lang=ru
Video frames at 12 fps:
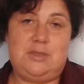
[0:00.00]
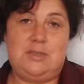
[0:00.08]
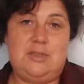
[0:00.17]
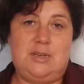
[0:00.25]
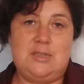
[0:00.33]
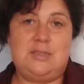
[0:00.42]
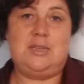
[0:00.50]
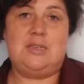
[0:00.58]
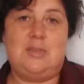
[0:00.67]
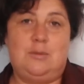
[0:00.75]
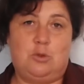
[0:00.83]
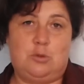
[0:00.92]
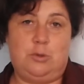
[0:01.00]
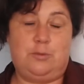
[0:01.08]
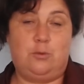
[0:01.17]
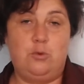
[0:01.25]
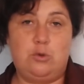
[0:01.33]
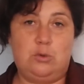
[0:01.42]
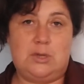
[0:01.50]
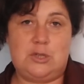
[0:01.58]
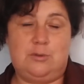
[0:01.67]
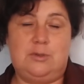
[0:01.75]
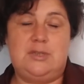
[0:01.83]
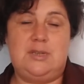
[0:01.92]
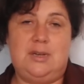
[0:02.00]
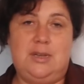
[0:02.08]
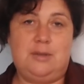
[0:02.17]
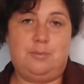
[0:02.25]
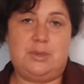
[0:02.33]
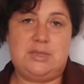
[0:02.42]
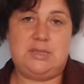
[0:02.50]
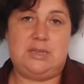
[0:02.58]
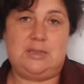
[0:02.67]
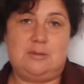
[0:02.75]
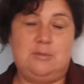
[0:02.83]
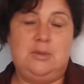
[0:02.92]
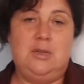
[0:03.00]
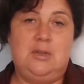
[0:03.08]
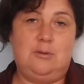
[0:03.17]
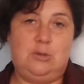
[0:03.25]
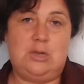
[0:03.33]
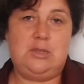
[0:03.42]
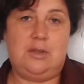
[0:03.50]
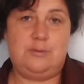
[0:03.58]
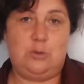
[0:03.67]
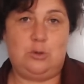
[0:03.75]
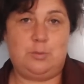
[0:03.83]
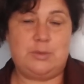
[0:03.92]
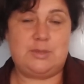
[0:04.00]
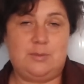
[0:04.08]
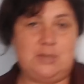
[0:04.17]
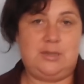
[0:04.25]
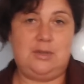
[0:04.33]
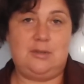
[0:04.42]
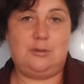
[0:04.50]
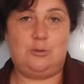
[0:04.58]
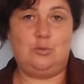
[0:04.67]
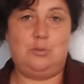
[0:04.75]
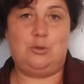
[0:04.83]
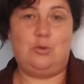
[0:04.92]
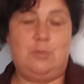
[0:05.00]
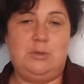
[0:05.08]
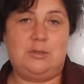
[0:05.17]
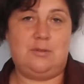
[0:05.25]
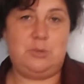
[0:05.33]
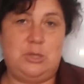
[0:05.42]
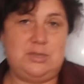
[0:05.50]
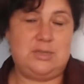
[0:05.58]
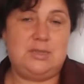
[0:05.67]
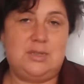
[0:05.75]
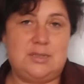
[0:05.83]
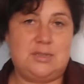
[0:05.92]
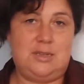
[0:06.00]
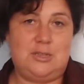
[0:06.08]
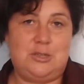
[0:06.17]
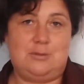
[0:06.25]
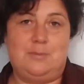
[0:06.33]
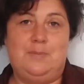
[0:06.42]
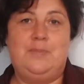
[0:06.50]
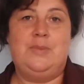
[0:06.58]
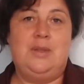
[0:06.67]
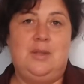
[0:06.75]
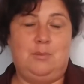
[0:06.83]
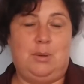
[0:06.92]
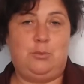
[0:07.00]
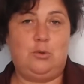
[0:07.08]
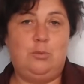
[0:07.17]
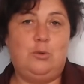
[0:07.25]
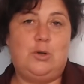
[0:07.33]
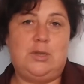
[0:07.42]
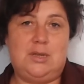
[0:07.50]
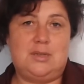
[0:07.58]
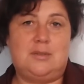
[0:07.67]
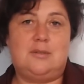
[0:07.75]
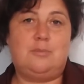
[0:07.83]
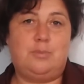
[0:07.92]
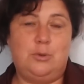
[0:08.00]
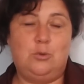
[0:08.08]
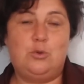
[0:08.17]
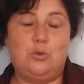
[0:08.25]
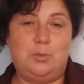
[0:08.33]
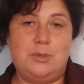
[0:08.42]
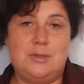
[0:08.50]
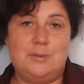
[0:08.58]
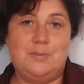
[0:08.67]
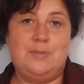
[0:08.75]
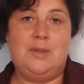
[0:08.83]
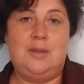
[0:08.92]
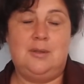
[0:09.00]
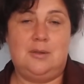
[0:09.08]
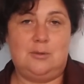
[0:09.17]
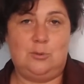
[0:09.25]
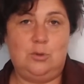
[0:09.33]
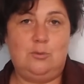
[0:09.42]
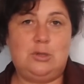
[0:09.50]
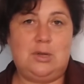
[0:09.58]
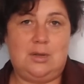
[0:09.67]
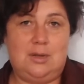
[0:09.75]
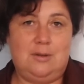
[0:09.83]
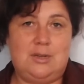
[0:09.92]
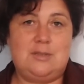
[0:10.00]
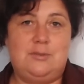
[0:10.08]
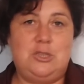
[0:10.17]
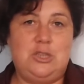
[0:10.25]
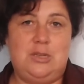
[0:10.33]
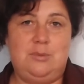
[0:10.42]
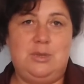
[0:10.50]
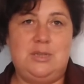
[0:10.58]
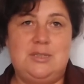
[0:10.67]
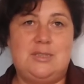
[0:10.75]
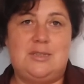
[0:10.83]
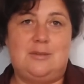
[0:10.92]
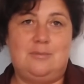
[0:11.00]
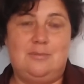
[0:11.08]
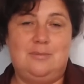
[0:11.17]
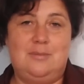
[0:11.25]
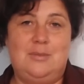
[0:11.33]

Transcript: это интересно. Я не знаю, может быть, вкус у нашего населения потерян. когда я все это посмотрела, думаю, ну, а мне это вообще стесняться нечего. Попробую-ка я поютубить. Ну и вот, как говорится, в течение месяца